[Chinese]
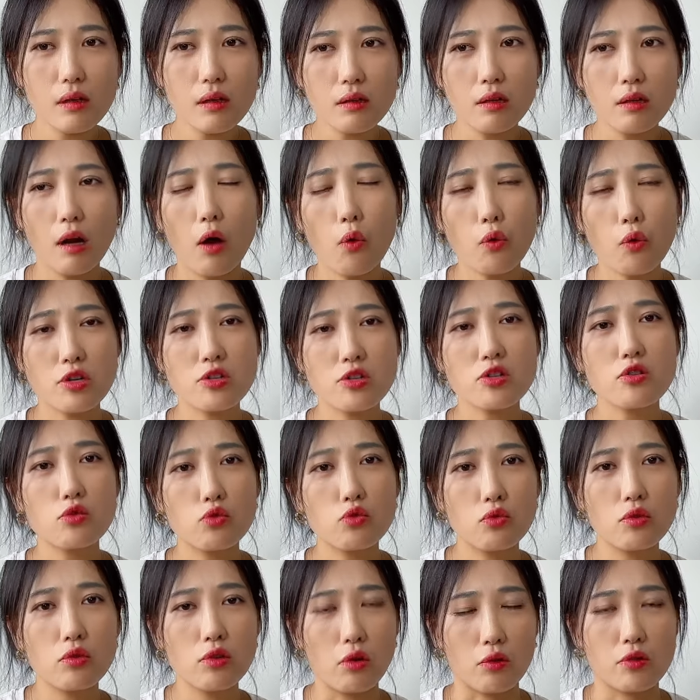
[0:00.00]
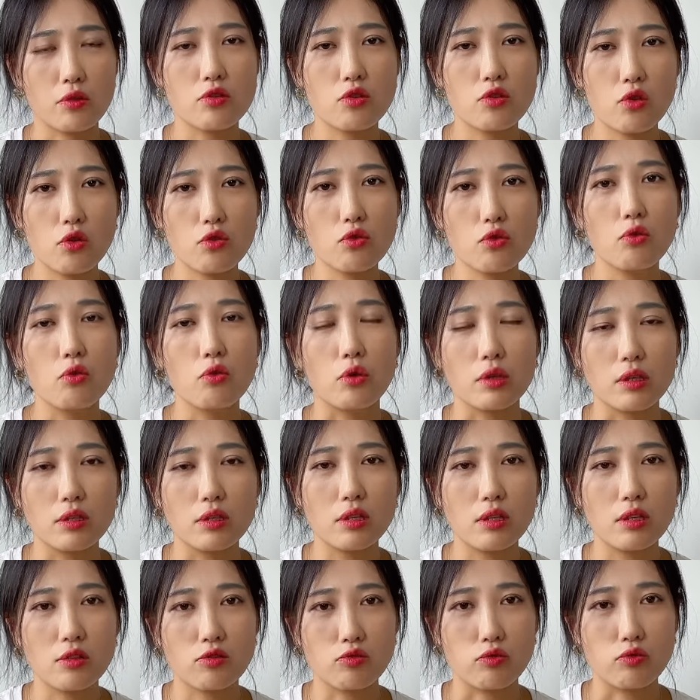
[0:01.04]
然后我试图有的时候用我的
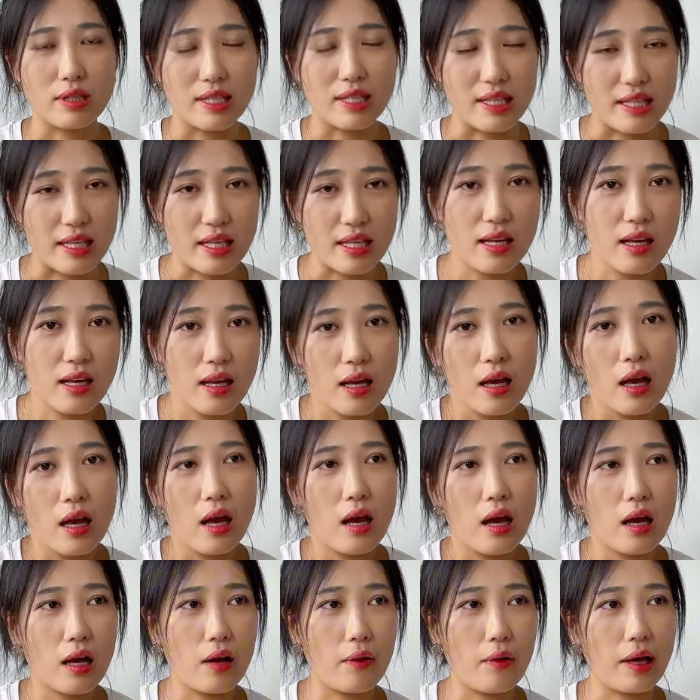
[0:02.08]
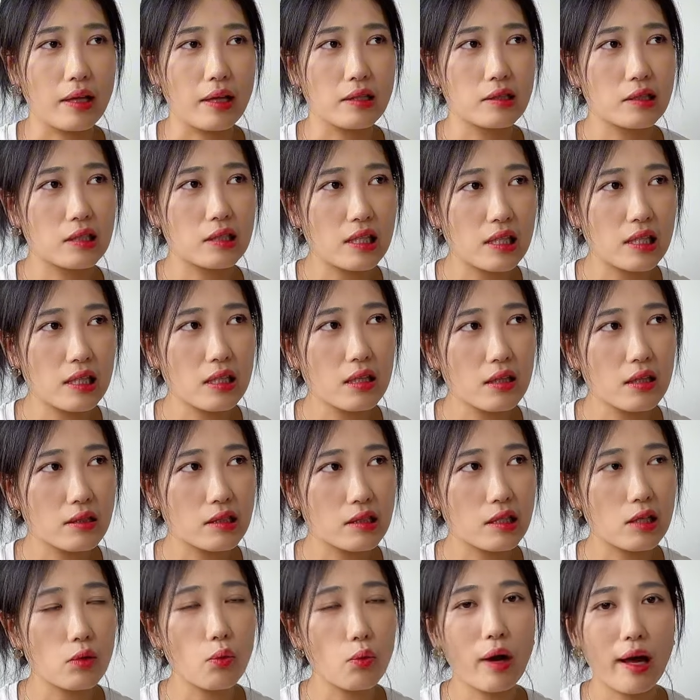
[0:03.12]
这个索尼，啊 Z
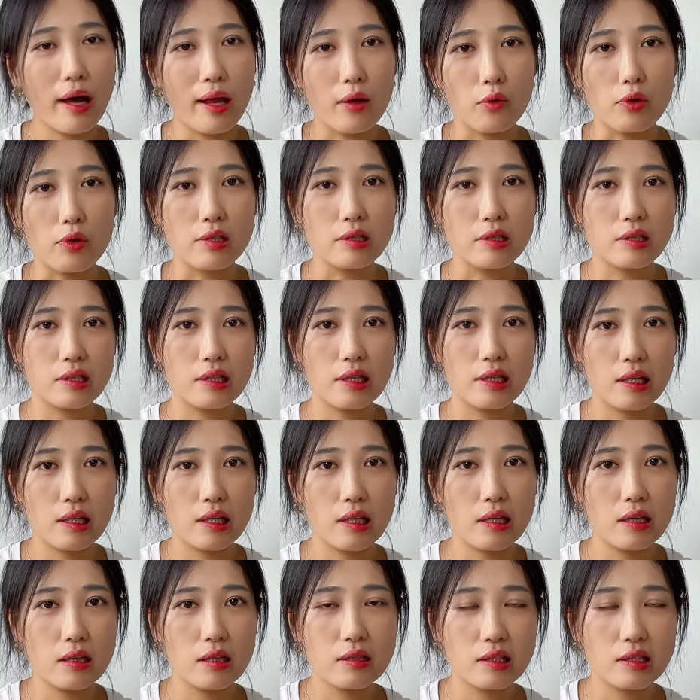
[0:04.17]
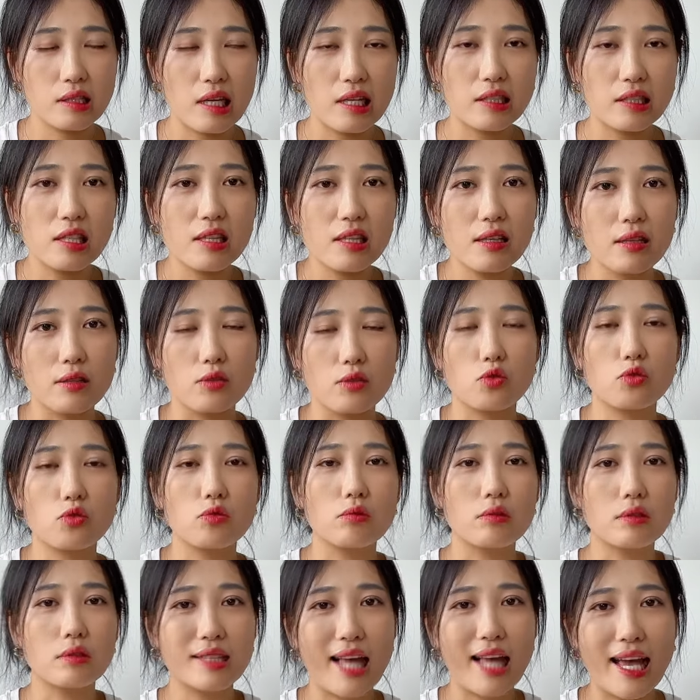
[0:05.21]
Z One 或者 Z Z Ten
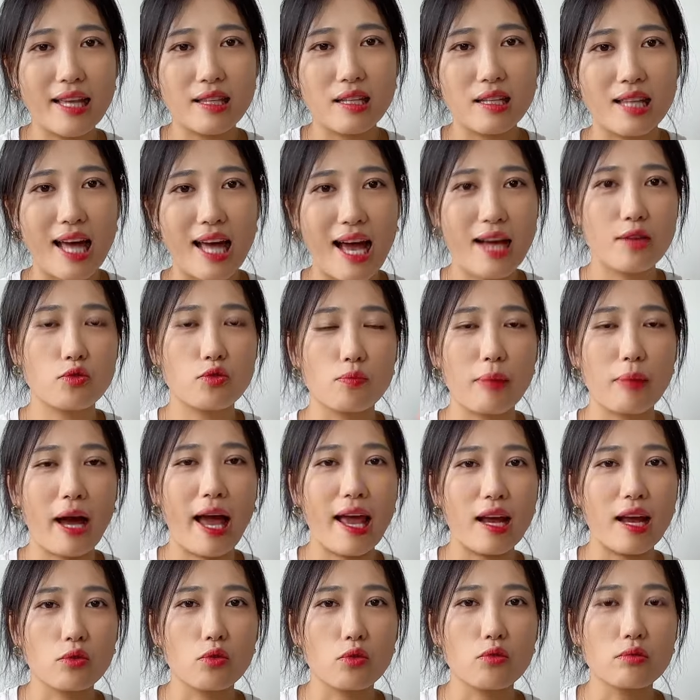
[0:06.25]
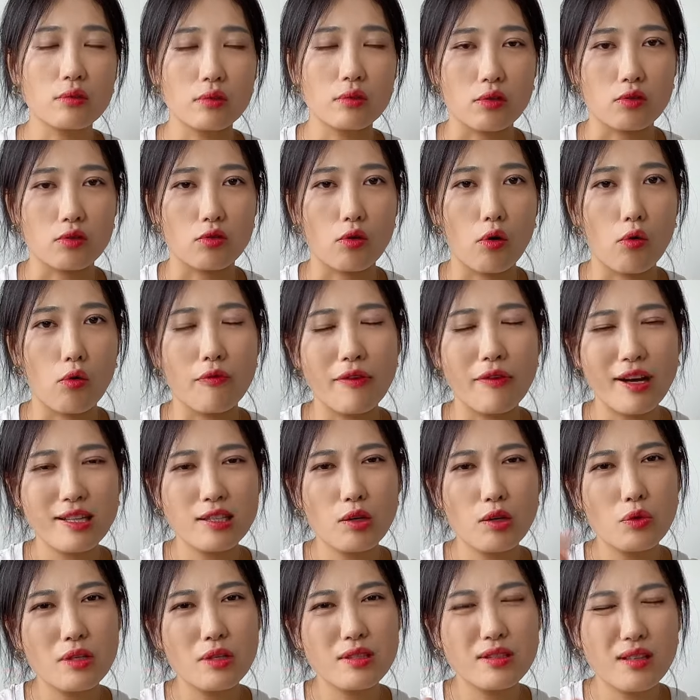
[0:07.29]
去代替它去拍一个东西的时候，我发
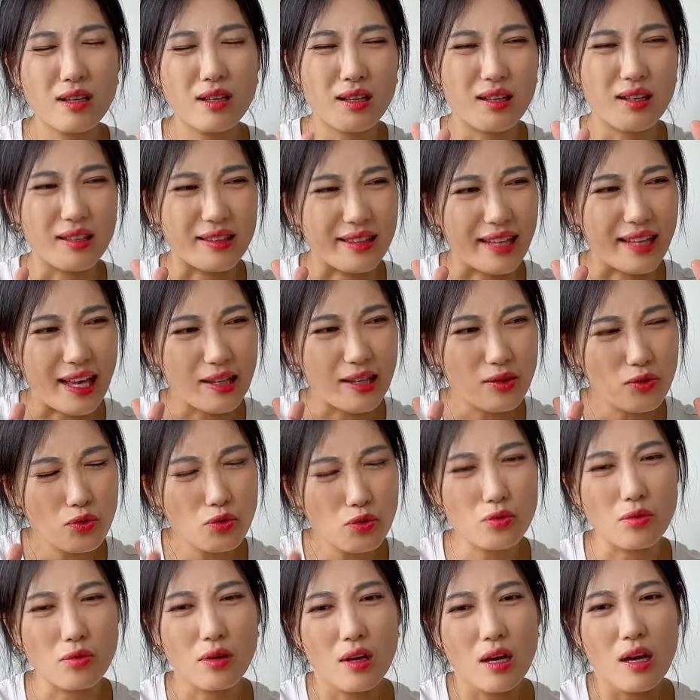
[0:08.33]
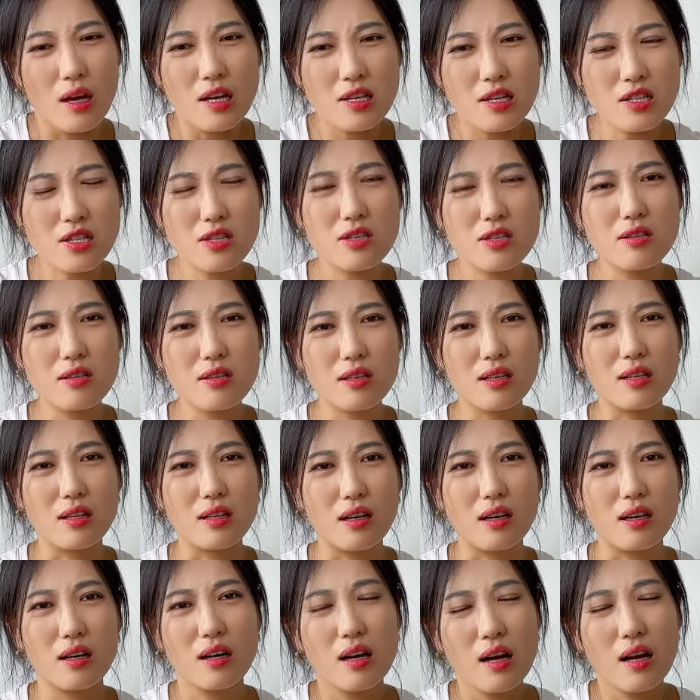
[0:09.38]
现我已经很难去适
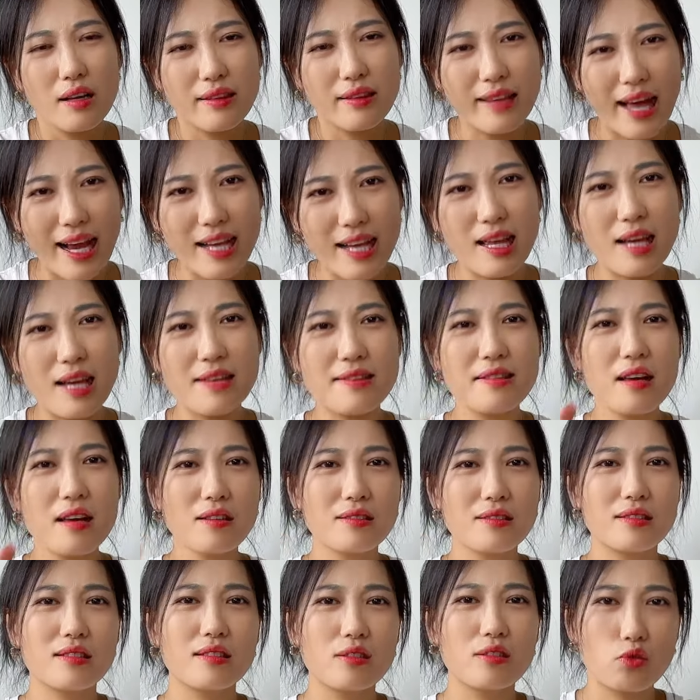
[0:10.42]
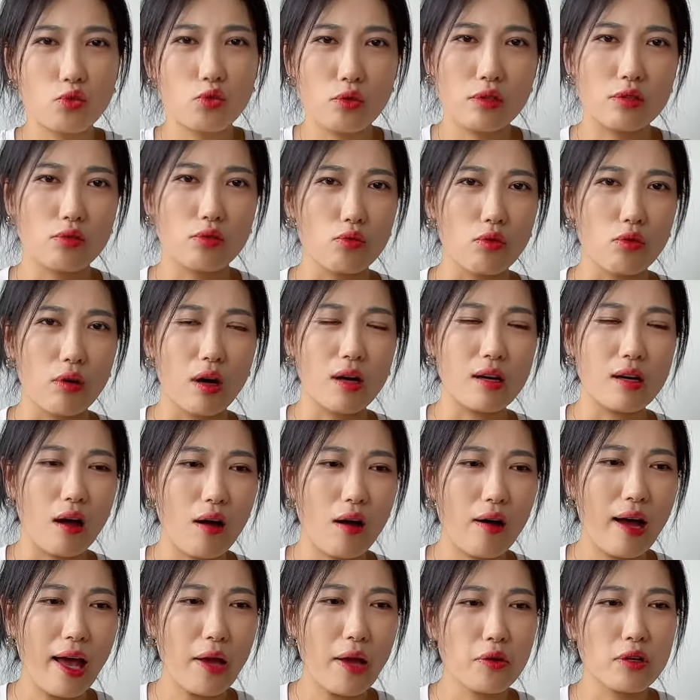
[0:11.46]
应拿一台相机对着我，然
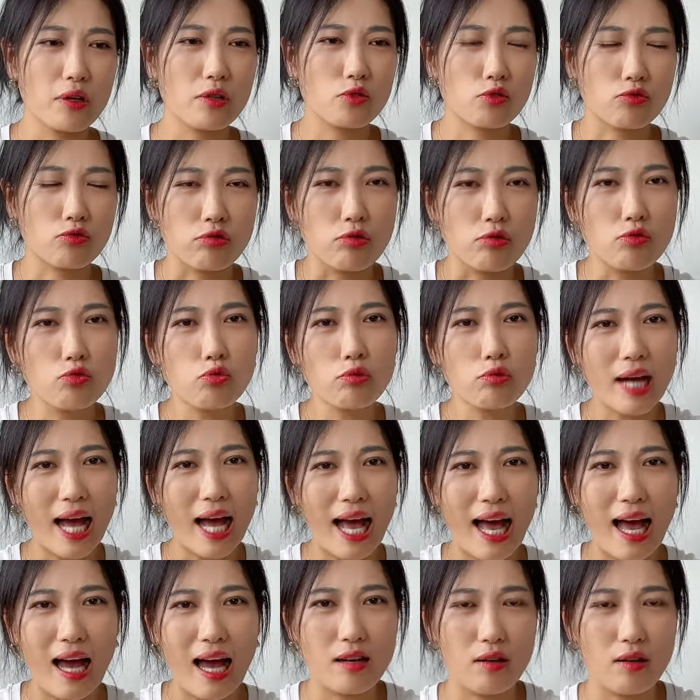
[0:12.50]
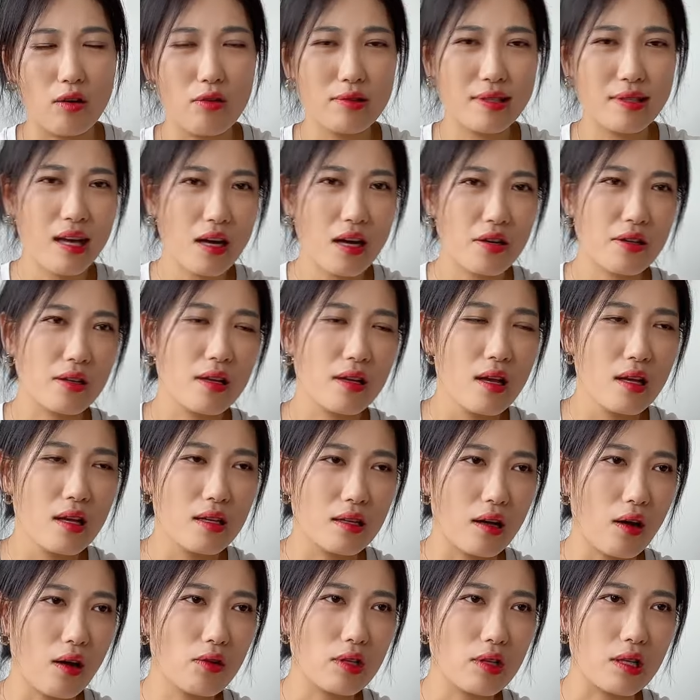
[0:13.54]
后还有一个存储卡，然后像
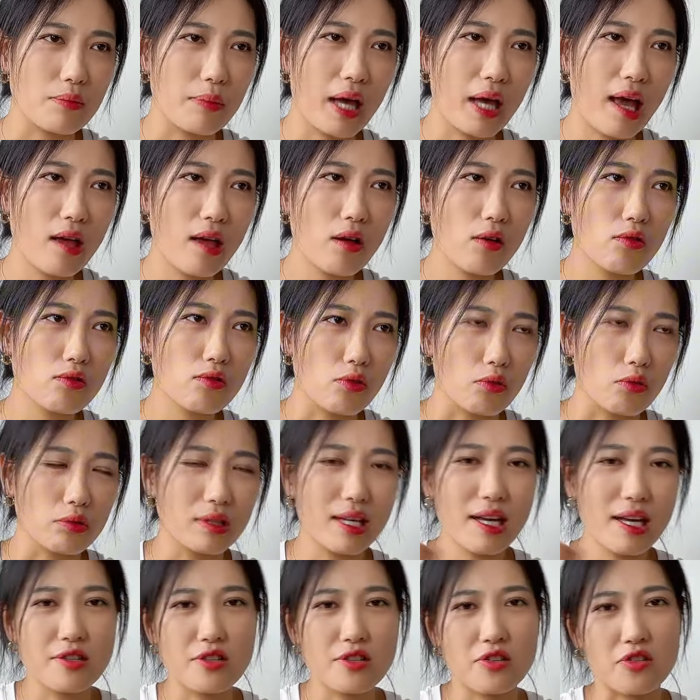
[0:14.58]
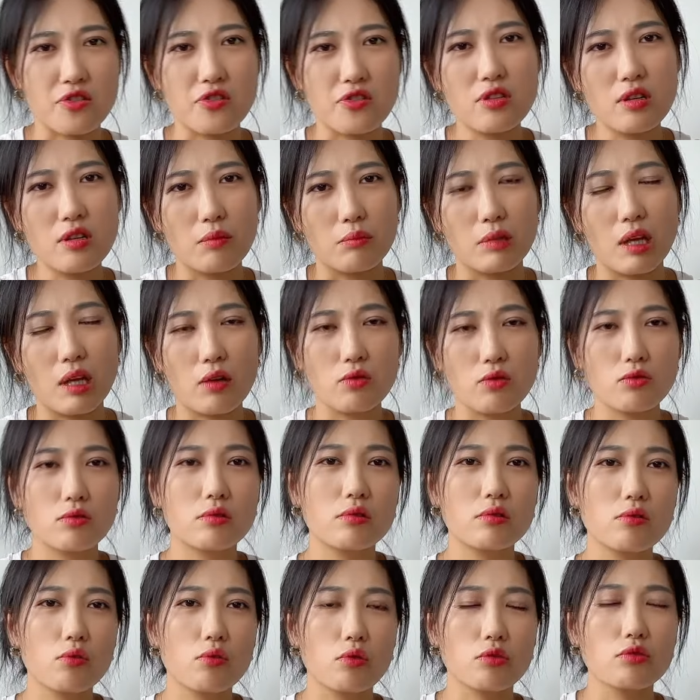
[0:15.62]
然后里面还要有电池什么的，就
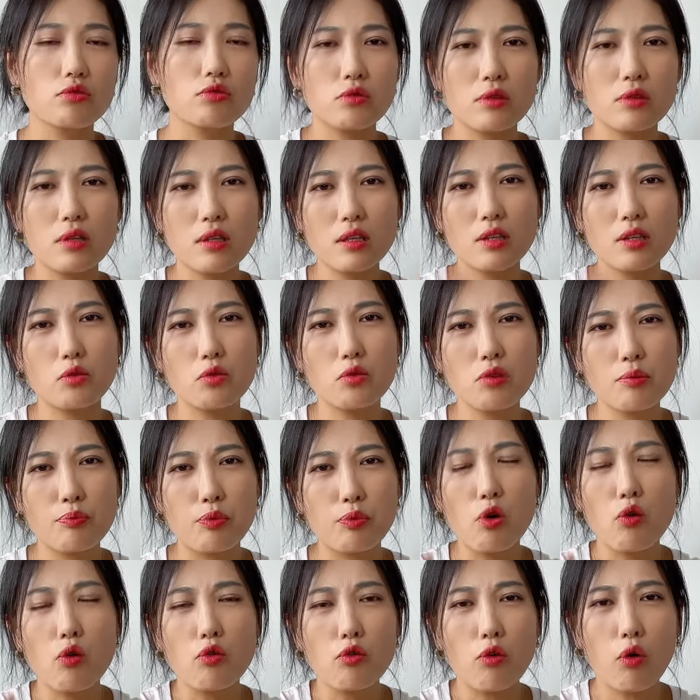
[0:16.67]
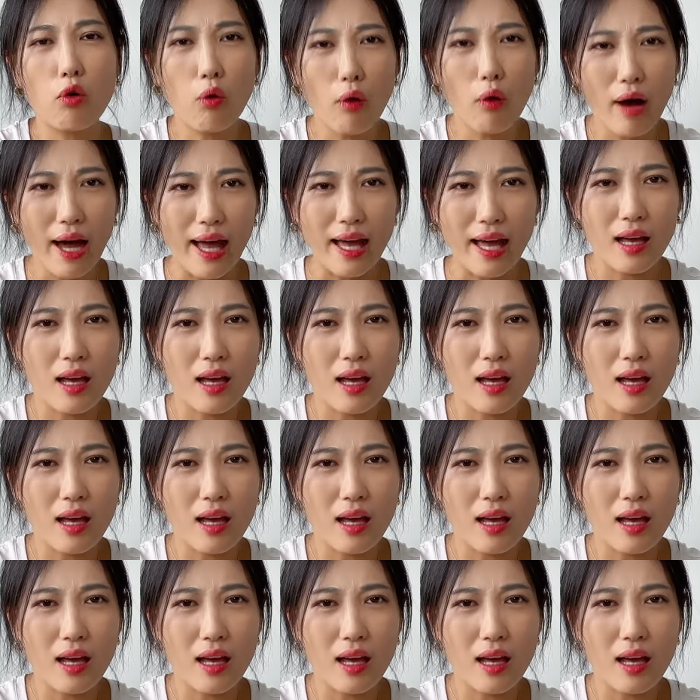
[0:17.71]
是我就觉得那个东西不够快。